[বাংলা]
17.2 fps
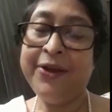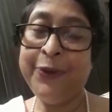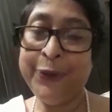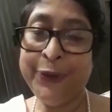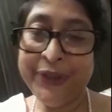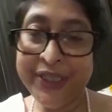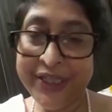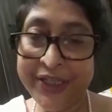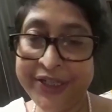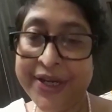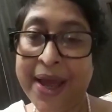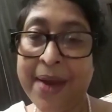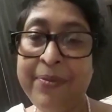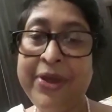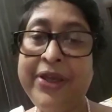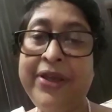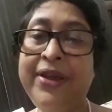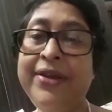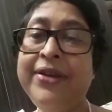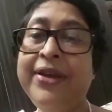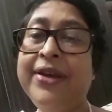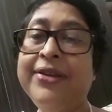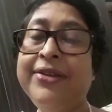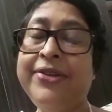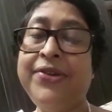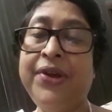গৌরীদির স্বামী
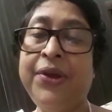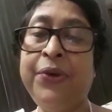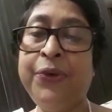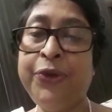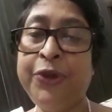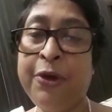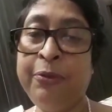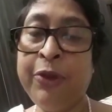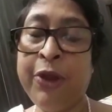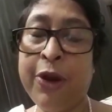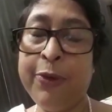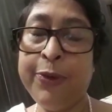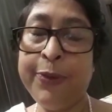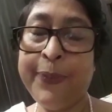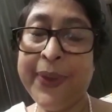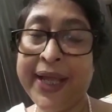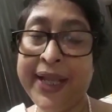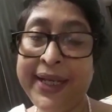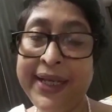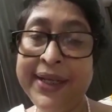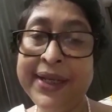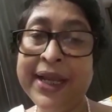শ্রী গৌতম ধর্মপাল